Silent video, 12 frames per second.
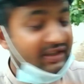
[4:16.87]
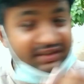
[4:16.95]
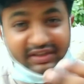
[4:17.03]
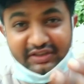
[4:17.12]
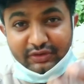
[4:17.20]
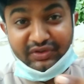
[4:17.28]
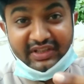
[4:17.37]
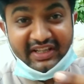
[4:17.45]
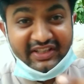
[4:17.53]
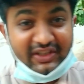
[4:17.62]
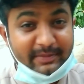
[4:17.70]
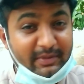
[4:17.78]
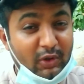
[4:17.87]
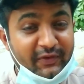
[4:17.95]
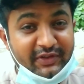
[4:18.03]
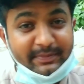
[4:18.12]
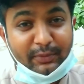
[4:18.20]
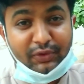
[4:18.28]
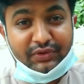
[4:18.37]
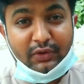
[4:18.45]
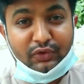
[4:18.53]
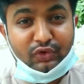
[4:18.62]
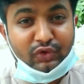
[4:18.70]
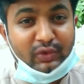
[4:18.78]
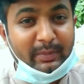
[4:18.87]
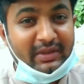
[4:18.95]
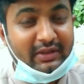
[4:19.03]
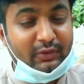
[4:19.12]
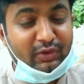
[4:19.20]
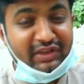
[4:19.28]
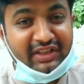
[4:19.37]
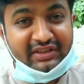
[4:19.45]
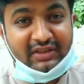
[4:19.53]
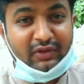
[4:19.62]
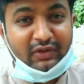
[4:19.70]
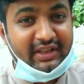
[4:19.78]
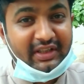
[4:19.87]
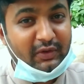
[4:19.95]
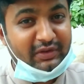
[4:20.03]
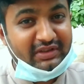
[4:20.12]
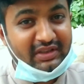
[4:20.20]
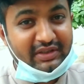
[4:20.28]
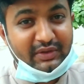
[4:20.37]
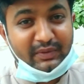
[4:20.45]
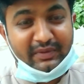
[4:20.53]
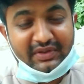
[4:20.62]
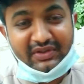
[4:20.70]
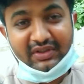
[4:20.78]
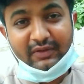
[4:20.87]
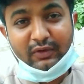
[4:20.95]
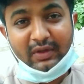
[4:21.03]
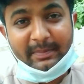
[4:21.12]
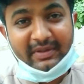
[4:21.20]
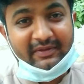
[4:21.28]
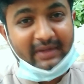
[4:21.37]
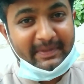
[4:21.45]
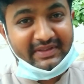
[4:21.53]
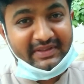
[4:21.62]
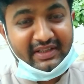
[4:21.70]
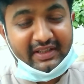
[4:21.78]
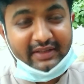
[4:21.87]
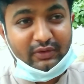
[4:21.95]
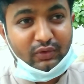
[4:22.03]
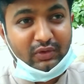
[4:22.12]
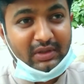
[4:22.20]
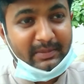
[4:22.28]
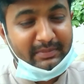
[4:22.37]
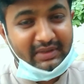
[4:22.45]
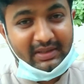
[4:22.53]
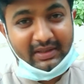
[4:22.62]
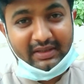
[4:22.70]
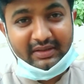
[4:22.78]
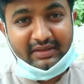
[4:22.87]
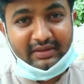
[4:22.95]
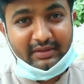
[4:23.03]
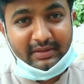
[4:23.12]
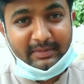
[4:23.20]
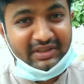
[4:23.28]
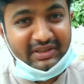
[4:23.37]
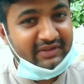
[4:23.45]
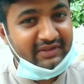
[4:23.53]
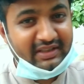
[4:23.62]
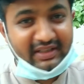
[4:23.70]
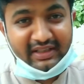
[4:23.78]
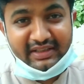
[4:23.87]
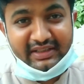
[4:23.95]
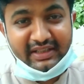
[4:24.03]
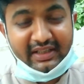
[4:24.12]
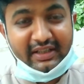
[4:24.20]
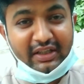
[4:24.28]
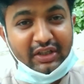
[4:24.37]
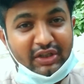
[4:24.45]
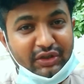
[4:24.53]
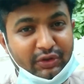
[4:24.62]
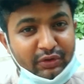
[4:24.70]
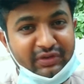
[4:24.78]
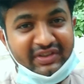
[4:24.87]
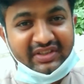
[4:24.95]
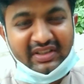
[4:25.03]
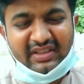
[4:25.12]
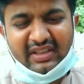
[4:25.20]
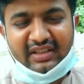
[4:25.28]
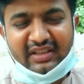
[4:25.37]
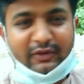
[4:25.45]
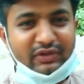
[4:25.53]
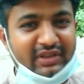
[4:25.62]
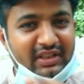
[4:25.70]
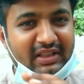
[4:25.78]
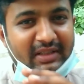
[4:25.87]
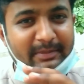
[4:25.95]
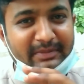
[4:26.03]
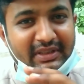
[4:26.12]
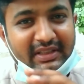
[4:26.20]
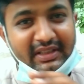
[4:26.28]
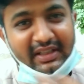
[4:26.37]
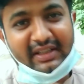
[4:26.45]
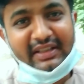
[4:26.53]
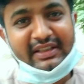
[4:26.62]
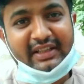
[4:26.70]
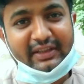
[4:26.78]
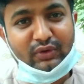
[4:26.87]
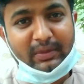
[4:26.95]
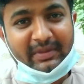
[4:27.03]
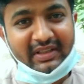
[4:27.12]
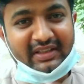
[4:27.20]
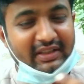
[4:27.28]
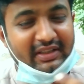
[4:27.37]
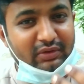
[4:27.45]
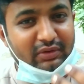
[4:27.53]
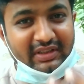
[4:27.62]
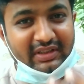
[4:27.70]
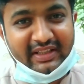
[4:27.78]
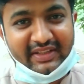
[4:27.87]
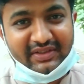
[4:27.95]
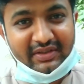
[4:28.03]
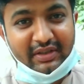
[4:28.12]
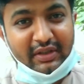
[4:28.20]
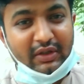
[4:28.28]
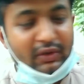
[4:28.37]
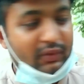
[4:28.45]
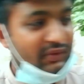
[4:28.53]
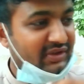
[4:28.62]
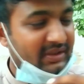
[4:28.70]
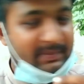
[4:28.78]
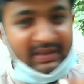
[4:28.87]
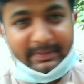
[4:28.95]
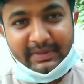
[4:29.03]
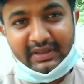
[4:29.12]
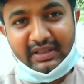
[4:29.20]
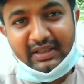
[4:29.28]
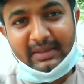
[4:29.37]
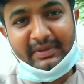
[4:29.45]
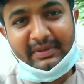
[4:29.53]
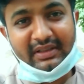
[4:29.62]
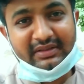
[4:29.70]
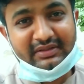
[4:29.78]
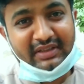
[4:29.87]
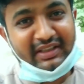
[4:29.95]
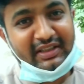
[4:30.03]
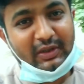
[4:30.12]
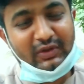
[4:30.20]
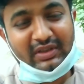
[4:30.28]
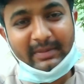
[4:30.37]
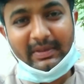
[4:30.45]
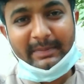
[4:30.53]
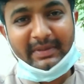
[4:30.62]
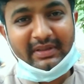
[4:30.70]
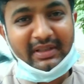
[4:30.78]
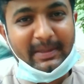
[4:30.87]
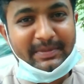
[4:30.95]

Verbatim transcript: जी तो जैसे मैं ऑफिस पहुंचा हूं तो जो मेरा कुलीग था वो गया हुआ था यूनिवर्सिटी वो अभी वापस आया है तो हमने मीटिंग वगैरह कर ली है जो जो डिस्कस करना था वो सारा काम हमने कर लिया है तो अभी करते हैं थोड़ी देर रेस्ट उसके बाद फिर खाना पीना चलेगा उसके बाद फिर गपशप